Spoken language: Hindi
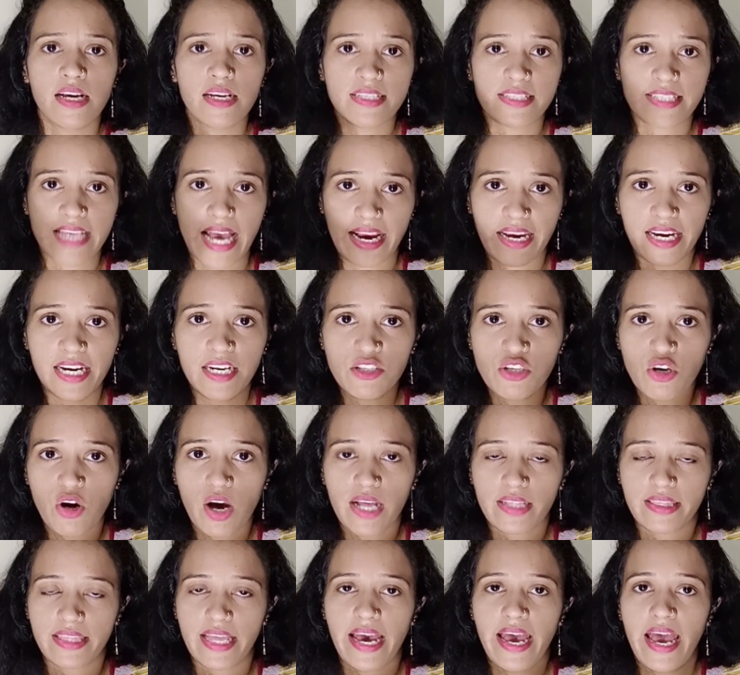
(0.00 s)
सेकंड जो
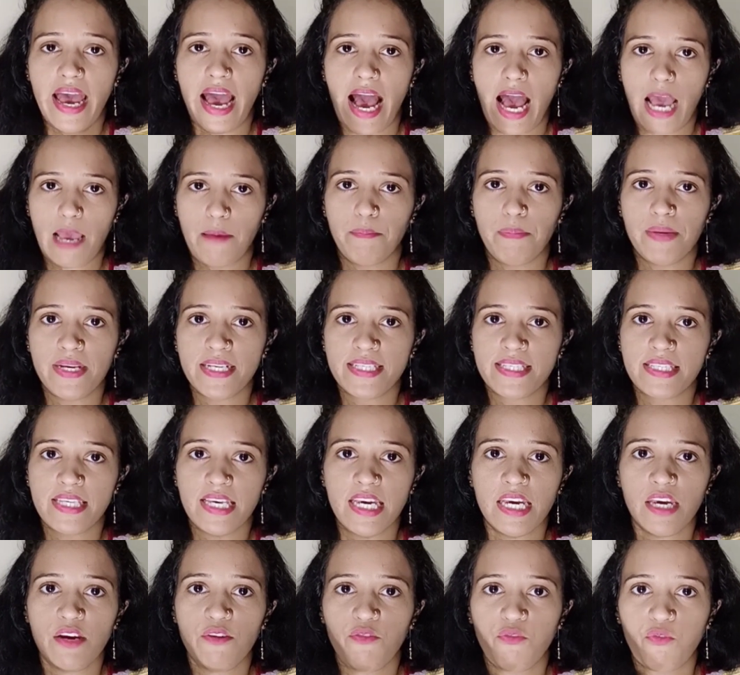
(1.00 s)
आता है आईपीसी
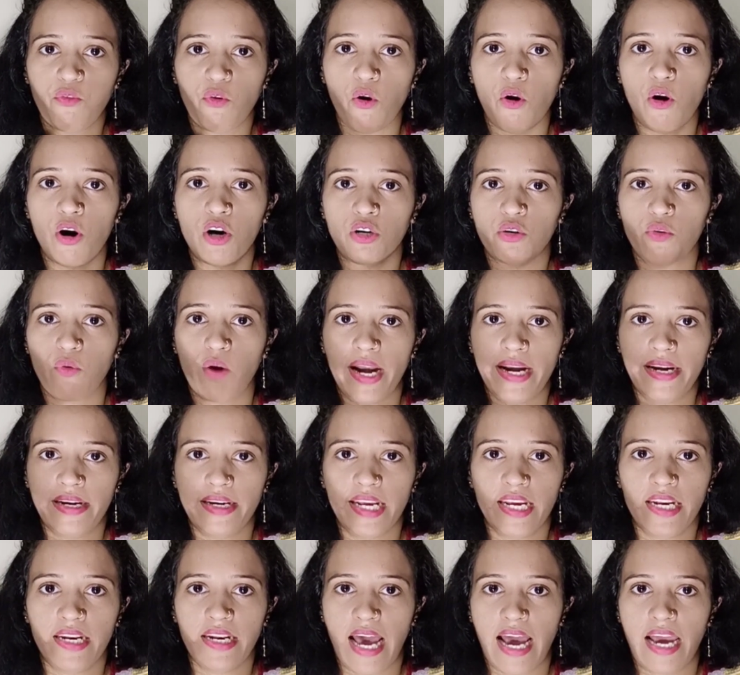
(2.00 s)

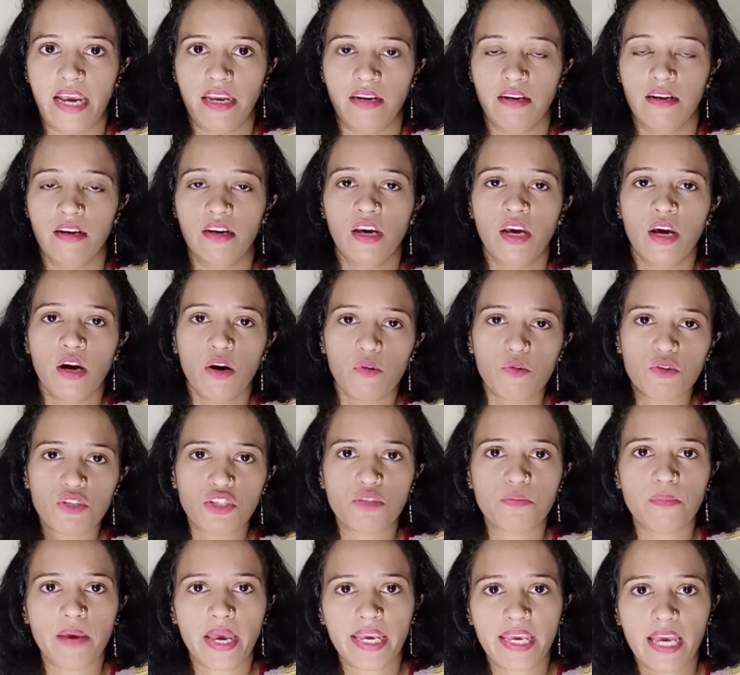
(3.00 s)
429
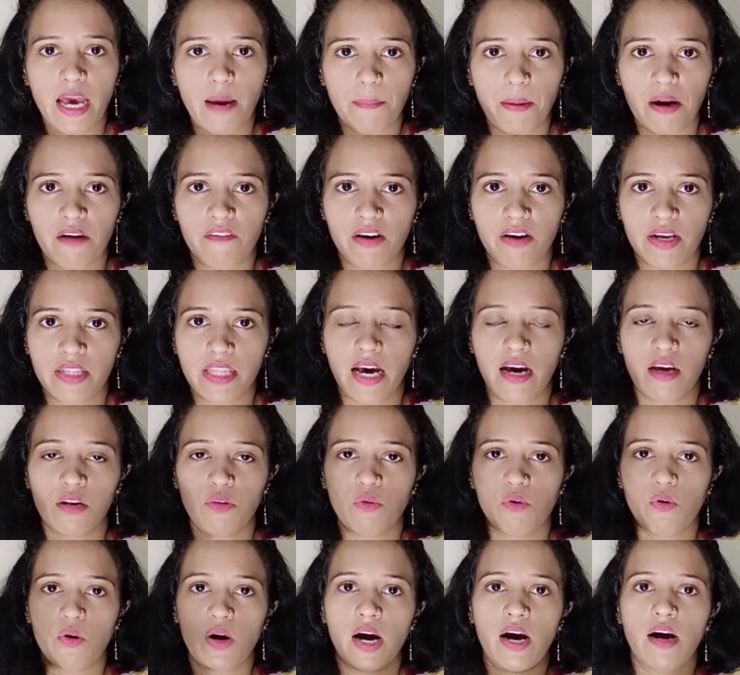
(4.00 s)
उसमें क्या प्रावधान
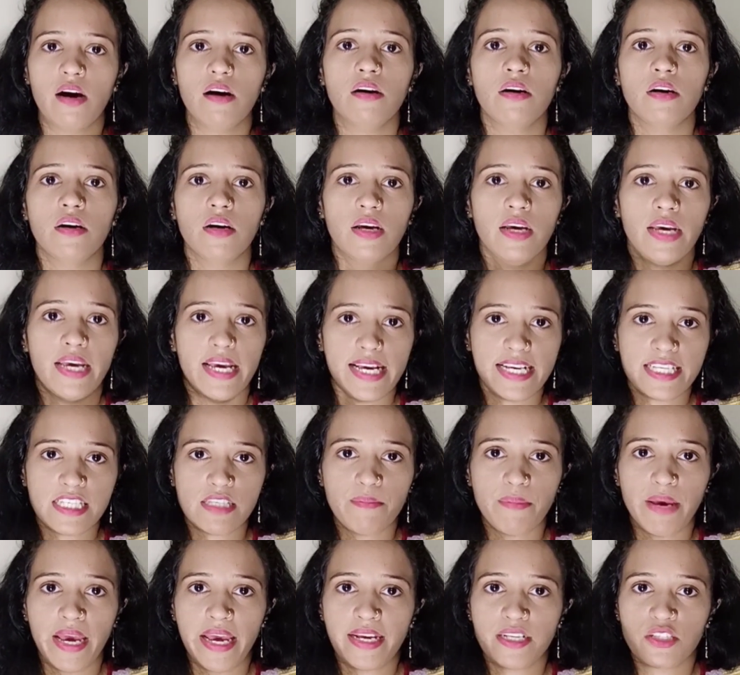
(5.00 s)
होगा
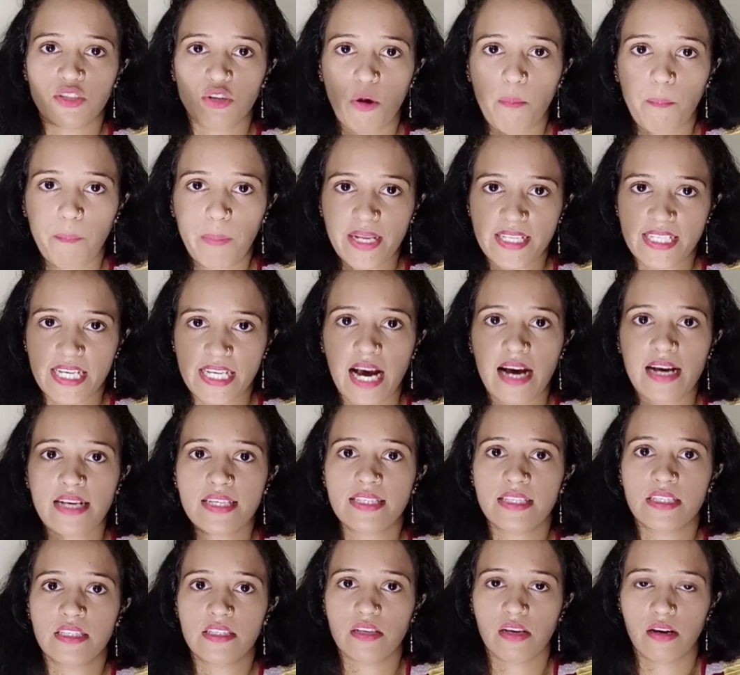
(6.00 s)
इसमें जो 50
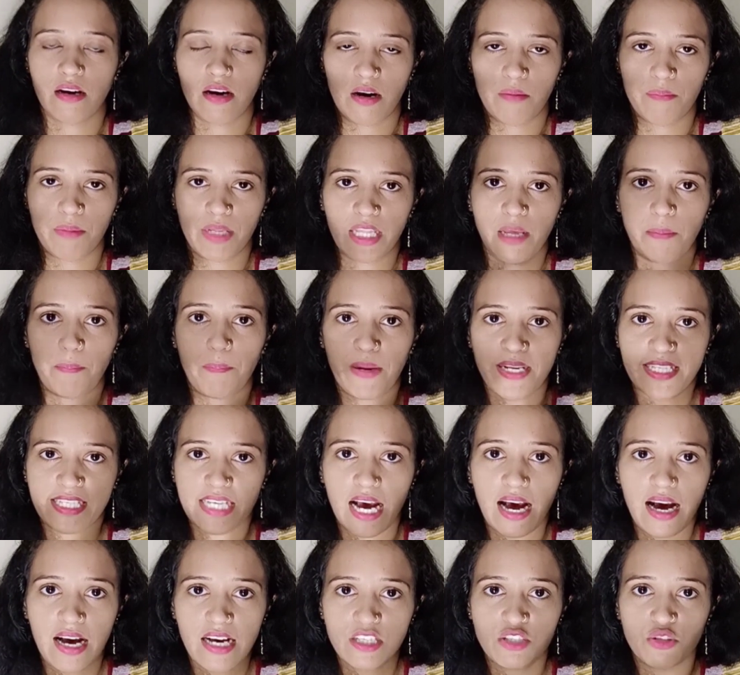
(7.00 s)
आ, मतलब
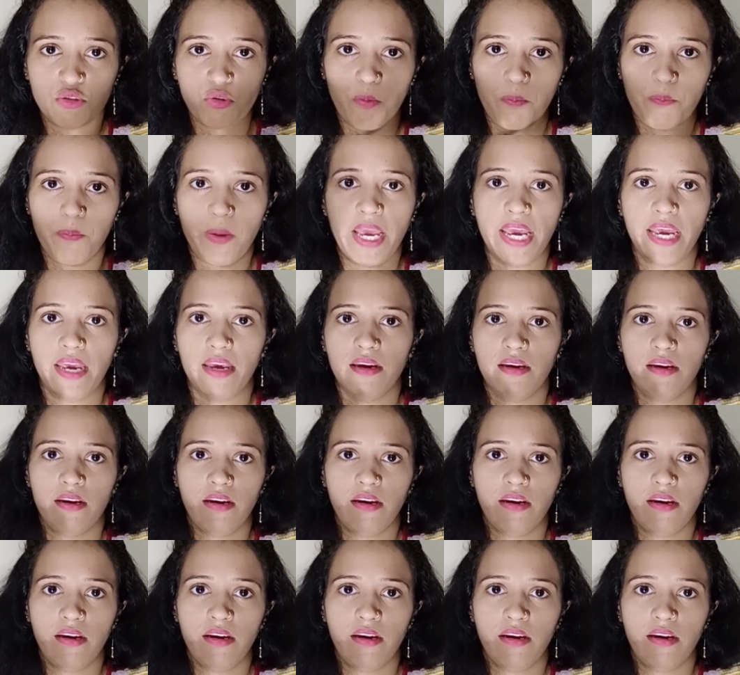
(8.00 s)
पचास रुपये